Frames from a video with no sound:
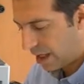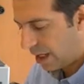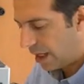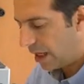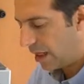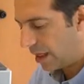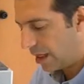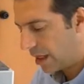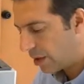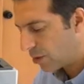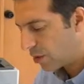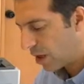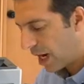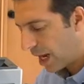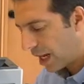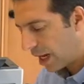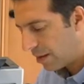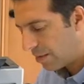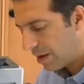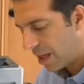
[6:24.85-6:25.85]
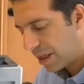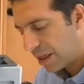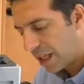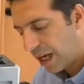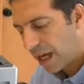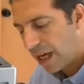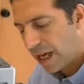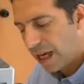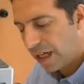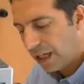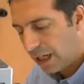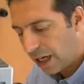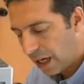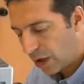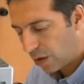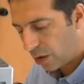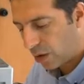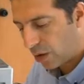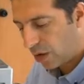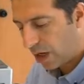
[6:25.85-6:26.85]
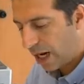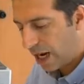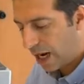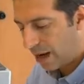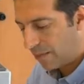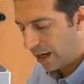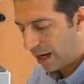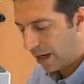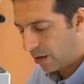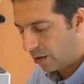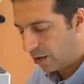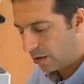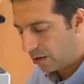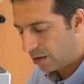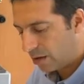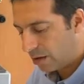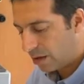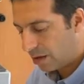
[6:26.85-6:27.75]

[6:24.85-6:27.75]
el cetro en la cabeza y la corona en la mano.